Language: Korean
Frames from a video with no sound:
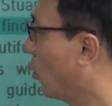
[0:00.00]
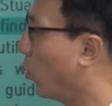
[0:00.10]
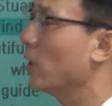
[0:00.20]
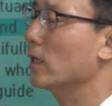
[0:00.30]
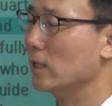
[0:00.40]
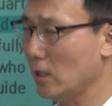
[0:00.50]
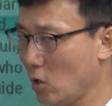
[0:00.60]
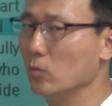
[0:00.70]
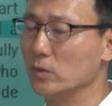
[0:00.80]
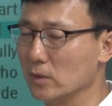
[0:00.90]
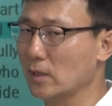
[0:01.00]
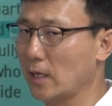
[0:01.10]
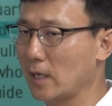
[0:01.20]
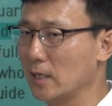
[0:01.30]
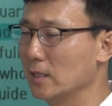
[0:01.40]
고양이가 없는
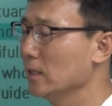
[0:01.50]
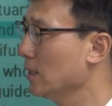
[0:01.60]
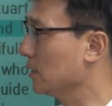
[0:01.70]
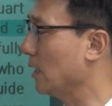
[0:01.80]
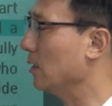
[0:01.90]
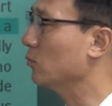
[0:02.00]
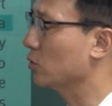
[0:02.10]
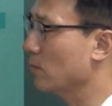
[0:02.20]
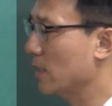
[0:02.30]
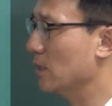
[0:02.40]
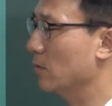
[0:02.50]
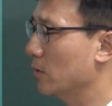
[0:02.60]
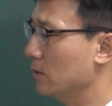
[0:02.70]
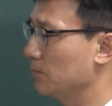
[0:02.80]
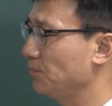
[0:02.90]
때자 이건 무슨
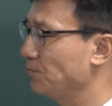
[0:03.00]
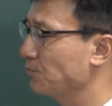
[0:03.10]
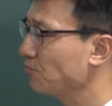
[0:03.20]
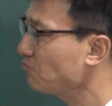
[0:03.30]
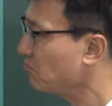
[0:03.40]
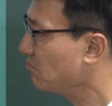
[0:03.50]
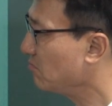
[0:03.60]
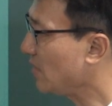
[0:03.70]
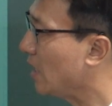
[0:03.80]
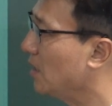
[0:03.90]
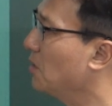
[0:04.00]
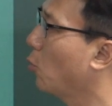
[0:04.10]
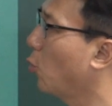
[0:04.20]
말이냐면은 이